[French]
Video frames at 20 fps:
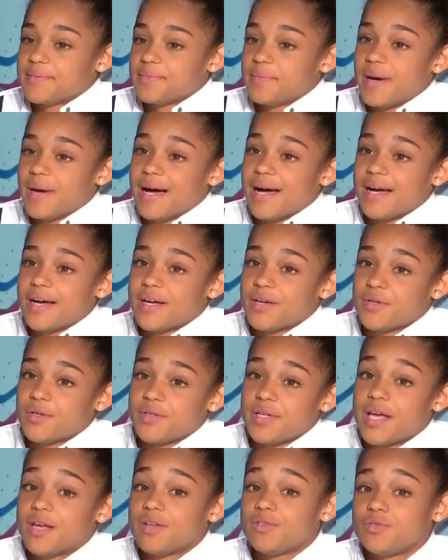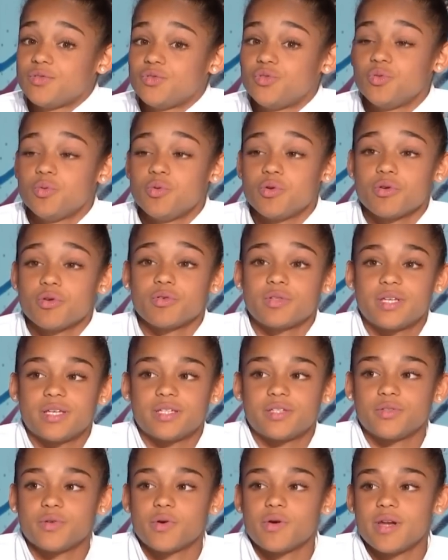bah, il y a une double
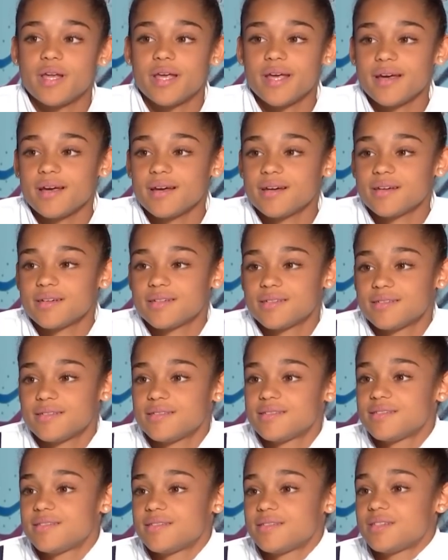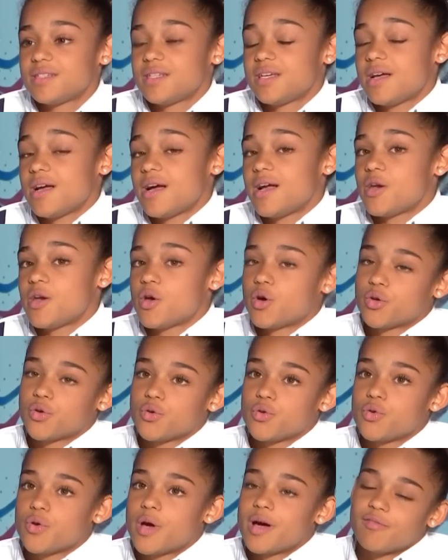rotation en l'air, alors
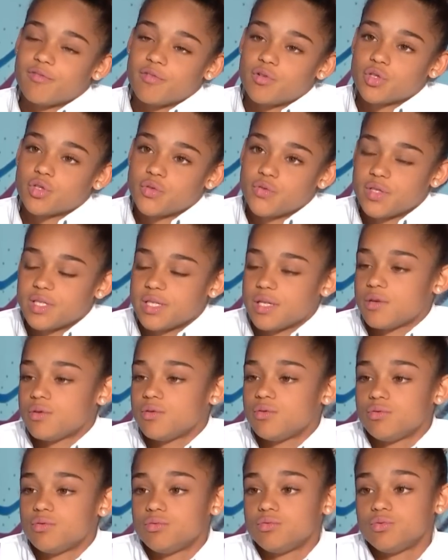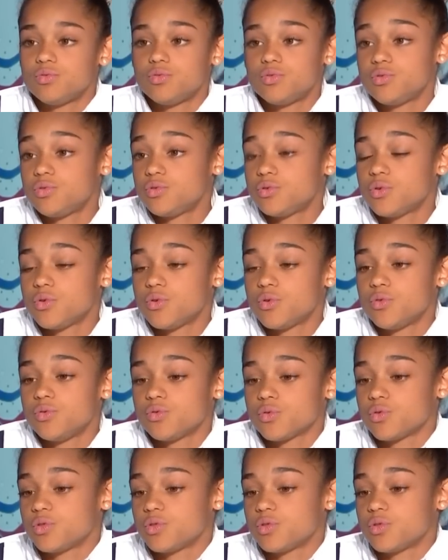qu'avant, je faisais une, juste une